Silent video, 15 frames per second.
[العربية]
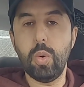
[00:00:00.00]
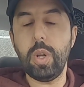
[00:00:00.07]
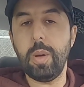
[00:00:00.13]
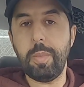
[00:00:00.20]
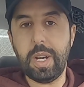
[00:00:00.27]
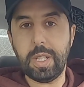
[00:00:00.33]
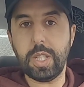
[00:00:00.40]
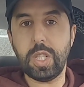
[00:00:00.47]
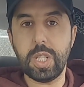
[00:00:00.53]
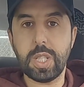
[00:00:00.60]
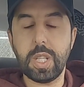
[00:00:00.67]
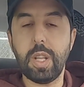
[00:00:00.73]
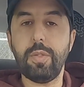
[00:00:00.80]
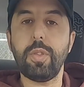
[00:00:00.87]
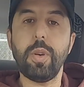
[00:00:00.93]
ولا ما غاديش
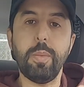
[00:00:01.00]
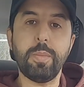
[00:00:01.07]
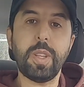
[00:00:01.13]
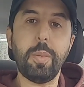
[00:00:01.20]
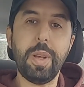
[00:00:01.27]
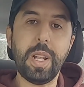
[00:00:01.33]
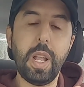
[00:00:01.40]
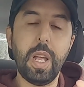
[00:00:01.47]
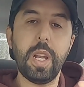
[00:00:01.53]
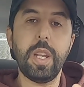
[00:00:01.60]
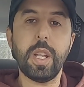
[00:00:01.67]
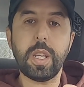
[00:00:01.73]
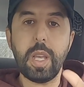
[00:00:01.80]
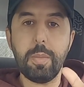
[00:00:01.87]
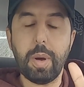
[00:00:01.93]
يستضيفك من طبيعه الحال
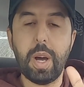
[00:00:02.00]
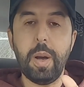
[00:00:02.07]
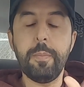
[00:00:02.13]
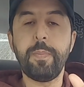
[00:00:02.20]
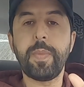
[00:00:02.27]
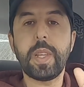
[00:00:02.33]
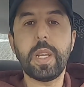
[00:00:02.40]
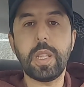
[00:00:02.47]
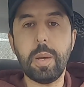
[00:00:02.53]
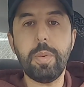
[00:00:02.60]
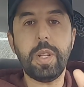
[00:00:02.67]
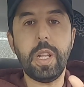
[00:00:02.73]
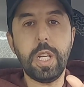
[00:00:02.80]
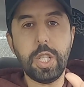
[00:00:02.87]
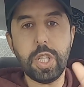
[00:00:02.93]
هنا كيبقى
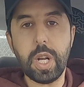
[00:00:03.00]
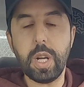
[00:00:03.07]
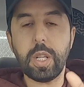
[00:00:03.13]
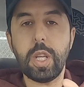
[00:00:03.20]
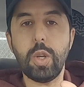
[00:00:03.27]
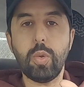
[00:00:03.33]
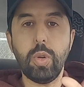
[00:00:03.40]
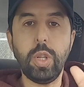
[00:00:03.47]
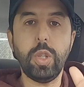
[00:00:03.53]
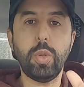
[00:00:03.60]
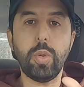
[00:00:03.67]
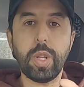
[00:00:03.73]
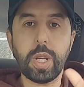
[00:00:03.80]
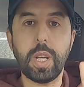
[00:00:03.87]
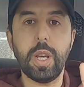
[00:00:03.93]
ضابط الهجره كيكون
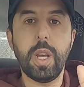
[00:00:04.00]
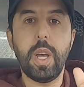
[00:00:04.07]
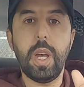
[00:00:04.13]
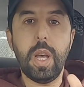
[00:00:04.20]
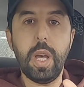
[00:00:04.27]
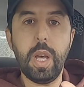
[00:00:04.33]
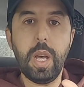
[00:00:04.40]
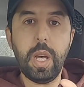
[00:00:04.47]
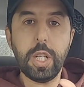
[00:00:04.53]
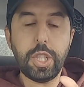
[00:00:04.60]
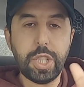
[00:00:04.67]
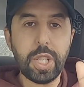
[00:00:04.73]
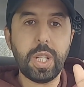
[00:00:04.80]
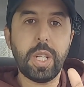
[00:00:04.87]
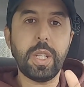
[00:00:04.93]
عنده ذاك آه،
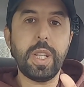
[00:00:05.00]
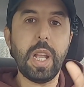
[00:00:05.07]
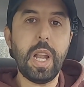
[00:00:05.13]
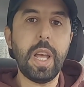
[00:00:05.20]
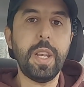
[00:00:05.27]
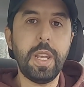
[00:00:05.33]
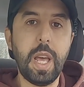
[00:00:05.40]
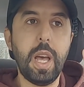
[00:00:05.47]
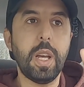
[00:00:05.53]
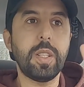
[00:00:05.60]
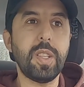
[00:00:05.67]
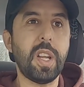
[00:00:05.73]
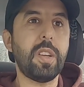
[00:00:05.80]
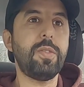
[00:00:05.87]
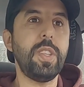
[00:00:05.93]
الشك ديال انه
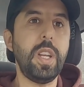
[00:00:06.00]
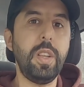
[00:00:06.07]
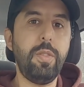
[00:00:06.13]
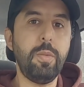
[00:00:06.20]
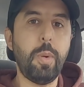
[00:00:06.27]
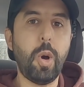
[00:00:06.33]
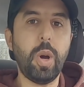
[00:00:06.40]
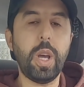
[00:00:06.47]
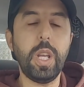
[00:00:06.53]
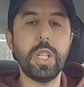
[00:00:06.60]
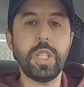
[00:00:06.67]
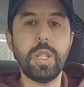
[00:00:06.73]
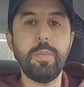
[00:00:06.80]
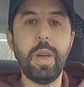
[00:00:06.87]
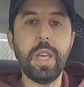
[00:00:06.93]
تعرفت عليه في المواقع
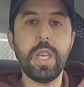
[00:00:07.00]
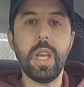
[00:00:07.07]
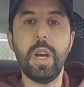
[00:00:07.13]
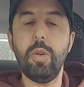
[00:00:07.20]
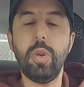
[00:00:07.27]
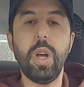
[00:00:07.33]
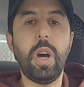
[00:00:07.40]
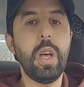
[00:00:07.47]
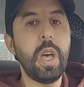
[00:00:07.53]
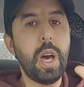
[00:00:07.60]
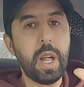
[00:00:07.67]
الاجتماعيه ولا